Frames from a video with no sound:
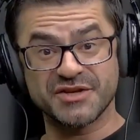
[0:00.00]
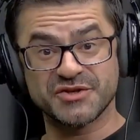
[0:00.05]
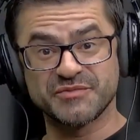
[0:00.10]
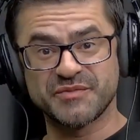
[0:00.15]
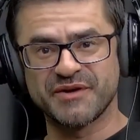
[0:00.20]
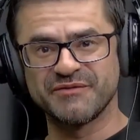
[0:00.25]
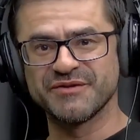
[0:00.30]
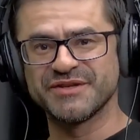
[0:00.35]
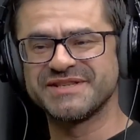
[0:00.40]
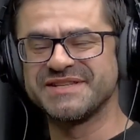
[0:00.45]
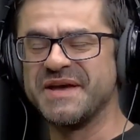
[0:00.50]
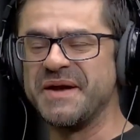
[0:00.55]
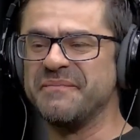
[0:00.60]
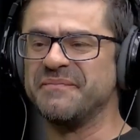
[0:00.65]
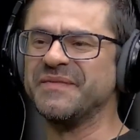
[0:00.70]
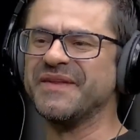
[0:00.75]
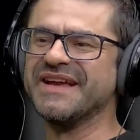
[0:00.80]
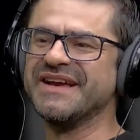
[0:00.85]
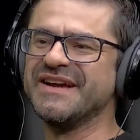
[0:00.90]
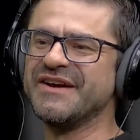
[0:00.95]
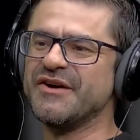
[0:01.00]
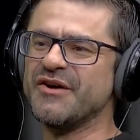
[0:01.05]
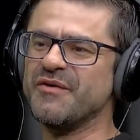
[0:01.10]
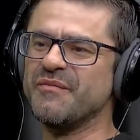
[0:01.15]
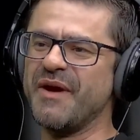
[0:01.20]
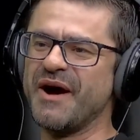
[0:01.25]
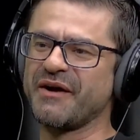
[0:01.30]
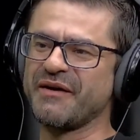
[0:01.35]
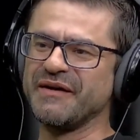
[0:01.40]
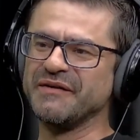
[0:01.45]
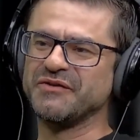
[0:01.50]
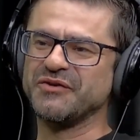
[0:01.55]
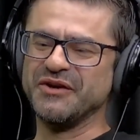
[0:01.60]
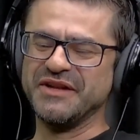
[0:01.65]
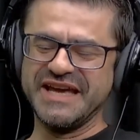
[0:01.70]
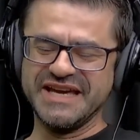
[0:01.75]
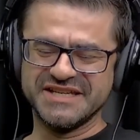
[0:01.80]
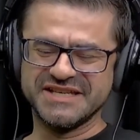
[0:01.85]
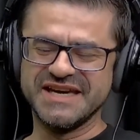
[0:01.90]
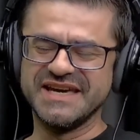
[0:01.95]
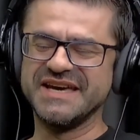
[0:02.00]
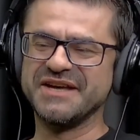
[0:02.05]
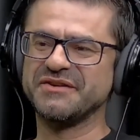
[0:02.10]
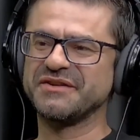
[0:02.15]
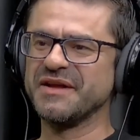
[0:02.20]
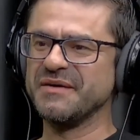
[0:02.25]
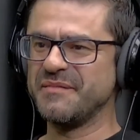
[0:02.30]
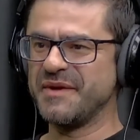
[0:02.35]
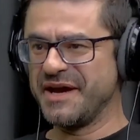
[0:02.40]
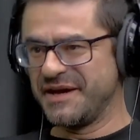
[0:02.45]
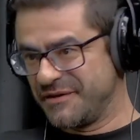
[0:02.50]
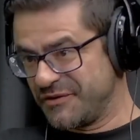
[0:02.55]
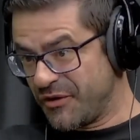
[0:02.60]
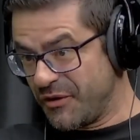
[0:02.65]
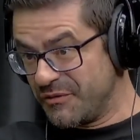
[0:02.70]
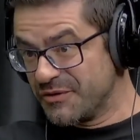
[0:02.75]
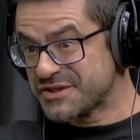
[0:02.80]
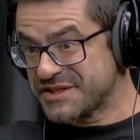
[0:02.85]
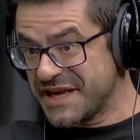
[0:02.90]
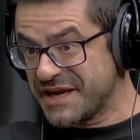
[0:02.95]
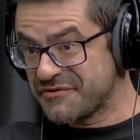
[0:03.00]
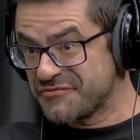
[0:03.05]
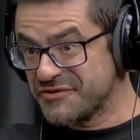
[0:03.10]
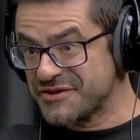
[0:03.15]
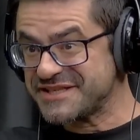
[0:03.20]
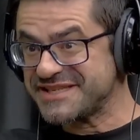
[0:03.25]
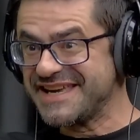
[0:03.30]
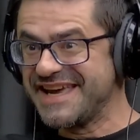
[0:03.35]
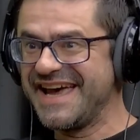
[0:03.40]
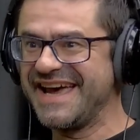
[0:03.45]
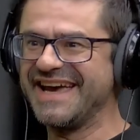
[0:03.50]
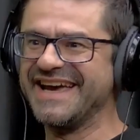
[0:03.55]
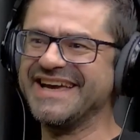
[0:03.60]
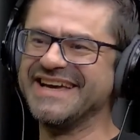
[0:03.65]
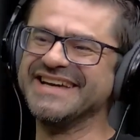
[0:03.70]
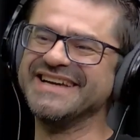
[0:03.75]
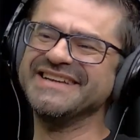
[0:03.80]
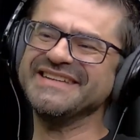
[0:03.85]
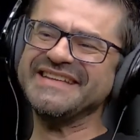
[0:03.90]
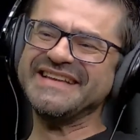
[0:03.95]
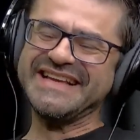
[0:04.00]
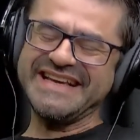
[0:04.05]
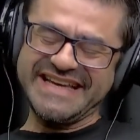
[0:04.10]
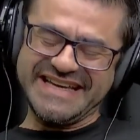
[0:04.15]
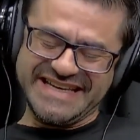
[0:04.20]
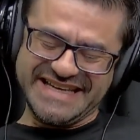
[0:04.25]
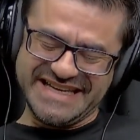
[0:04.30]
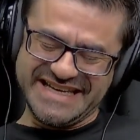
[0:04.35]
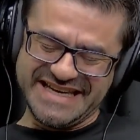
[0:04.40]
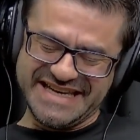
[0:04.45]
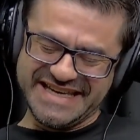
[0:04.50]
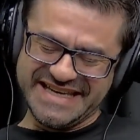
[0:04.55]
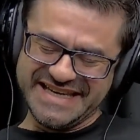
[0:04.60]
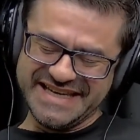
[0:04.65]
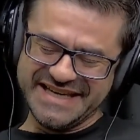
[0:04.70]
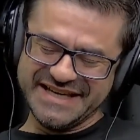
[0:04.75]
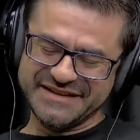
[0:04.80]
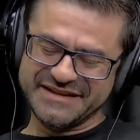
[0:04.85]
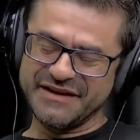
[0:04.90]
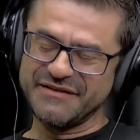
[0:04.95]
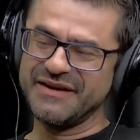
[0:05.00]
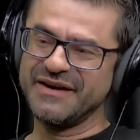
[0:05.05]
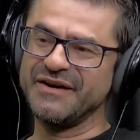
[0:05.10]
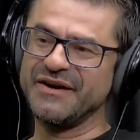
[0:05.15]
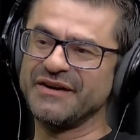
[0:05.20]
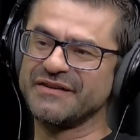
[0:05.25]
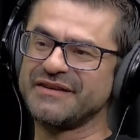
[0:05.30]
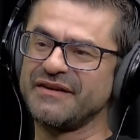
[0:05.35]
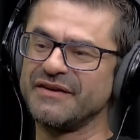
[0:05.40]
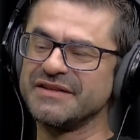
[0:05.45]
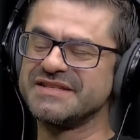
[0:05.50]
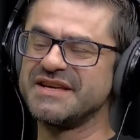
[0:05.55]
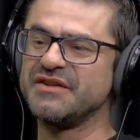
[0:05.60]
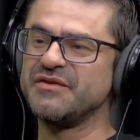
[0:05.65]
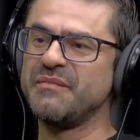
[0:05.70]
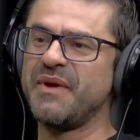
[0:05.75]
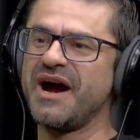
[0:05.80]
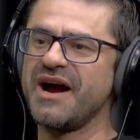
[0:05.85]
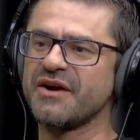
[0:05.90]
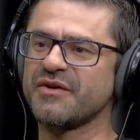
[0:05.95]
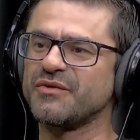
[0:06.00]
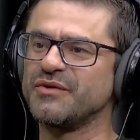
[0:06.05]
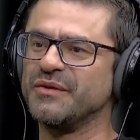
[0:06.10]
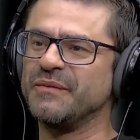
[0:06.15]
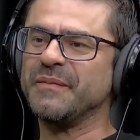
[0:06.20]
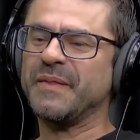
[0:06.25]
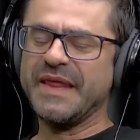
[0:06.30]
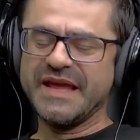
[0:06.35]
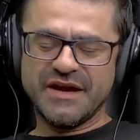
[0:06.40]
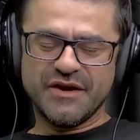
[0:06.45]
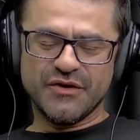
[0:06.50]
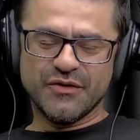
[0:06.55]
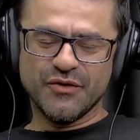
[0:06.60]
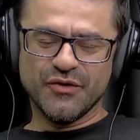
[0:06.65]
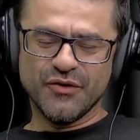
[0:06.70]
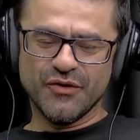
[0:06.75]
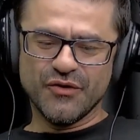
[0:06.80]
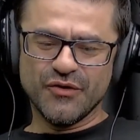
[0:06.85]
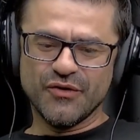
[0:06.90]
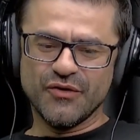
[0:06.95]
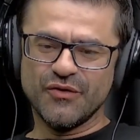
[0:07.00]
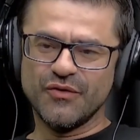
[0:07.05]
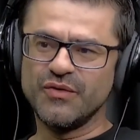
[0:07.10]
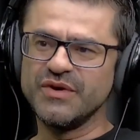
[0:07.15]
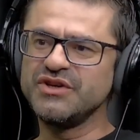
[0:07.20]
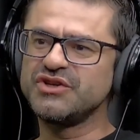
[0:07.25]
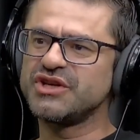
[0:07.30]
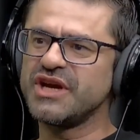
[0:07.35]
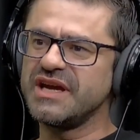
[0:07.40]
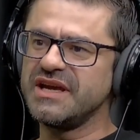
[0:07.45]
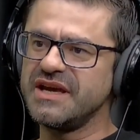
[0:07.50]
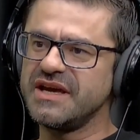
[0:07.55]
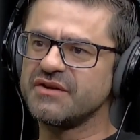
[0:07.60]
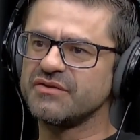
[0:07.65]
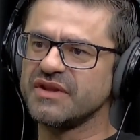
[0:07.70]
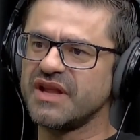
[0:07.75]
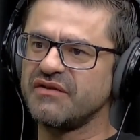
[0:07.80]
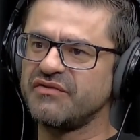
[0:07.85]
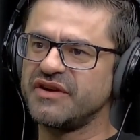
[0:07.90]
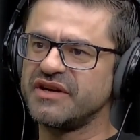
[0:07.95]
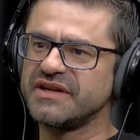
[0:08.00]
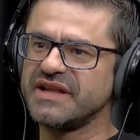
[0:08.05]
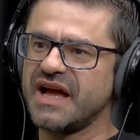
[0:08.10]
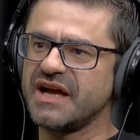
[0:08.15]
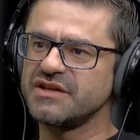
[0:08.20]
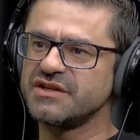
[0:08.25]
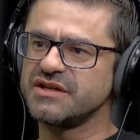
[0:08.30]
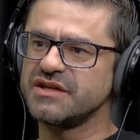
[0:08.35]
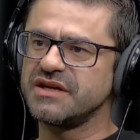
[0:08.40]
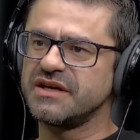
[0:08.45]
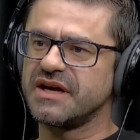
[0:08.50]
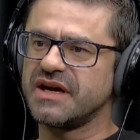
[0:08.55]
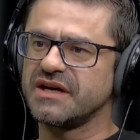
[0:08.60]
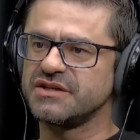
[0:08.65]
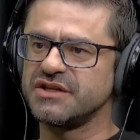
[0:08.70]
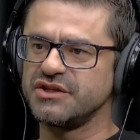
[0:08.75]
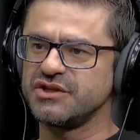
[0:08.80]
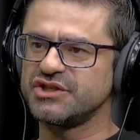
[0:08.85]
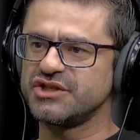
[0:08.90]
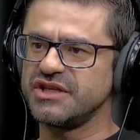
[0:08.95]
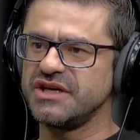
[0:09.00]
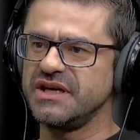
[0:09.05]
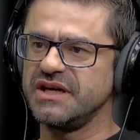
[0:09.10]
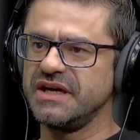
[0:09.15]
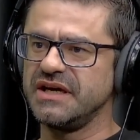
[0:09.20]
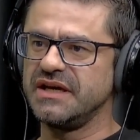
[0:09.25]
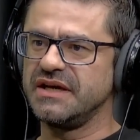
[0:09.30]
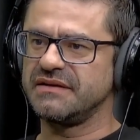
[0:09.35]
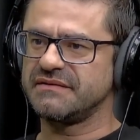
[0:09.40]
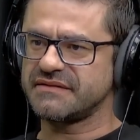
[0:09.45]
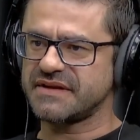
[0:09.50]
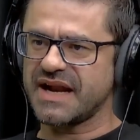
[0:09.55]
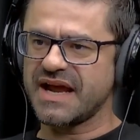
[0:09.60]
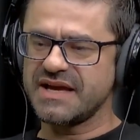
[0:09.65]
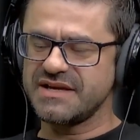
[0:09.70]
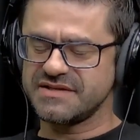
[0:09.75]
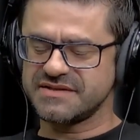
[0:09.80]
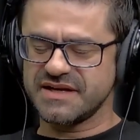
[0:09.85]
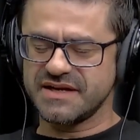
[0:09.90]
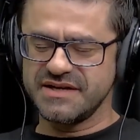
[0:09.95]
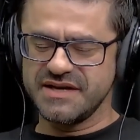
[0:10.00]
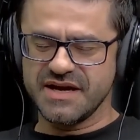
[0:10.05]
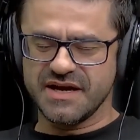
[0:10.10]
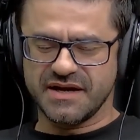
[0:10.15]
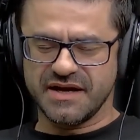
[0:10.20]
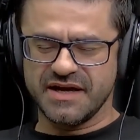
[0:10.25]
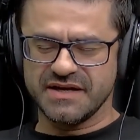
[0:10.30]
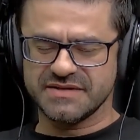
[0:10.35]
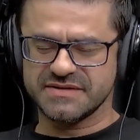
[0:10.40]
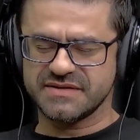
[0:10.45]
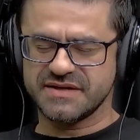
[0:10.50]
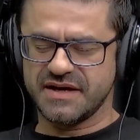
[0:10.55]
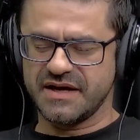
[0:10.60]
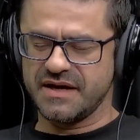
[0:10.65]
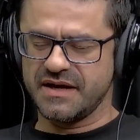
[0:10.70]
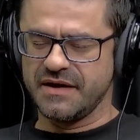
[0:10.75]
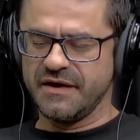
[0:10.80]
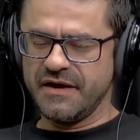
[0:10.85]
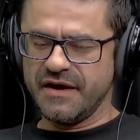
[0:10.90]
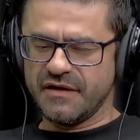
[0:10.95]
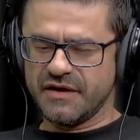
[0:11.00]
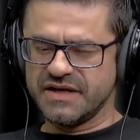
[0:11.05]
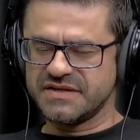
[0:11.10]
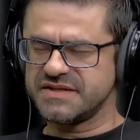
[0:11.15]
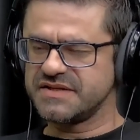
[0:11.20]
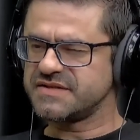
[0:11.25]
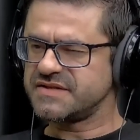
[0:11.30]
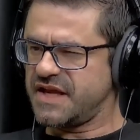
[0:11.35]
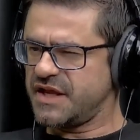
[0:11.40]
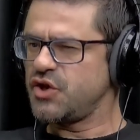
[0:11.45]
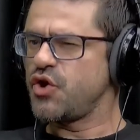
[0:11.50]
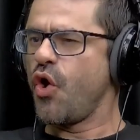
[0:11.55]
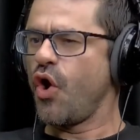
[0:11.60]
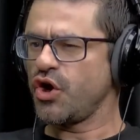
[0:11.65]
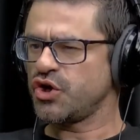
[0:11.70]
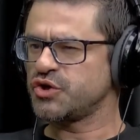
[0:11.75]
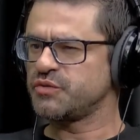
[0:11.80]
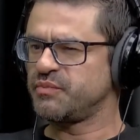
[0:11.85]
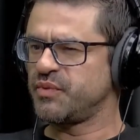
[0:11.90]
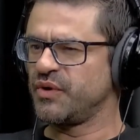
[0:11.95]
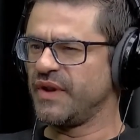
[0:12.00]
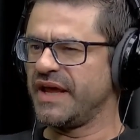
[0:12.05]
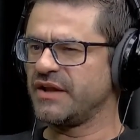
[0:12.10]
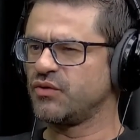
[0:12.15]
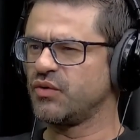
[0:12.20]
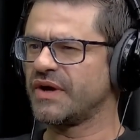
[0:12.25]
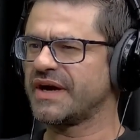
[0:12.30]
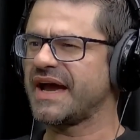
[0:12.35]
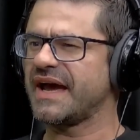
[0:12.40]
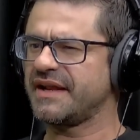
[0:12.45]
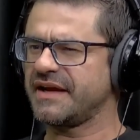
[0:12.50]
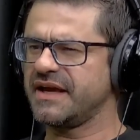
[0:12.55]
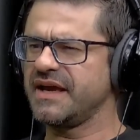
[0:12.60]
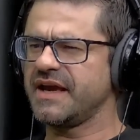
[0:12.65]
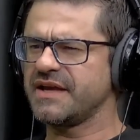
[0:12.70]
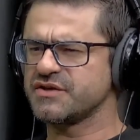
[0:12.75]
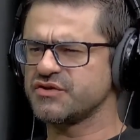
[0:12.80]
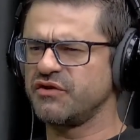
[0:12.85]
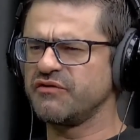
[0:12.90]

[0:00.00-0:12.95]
para você. O Marco Antônio é engenheiro também. Como eu sei que você é, e eu tava dizendo, Marco, o, o, engenheiro, na verdade, a gente traz aí essa, esse estereótipo né, do cara que resolve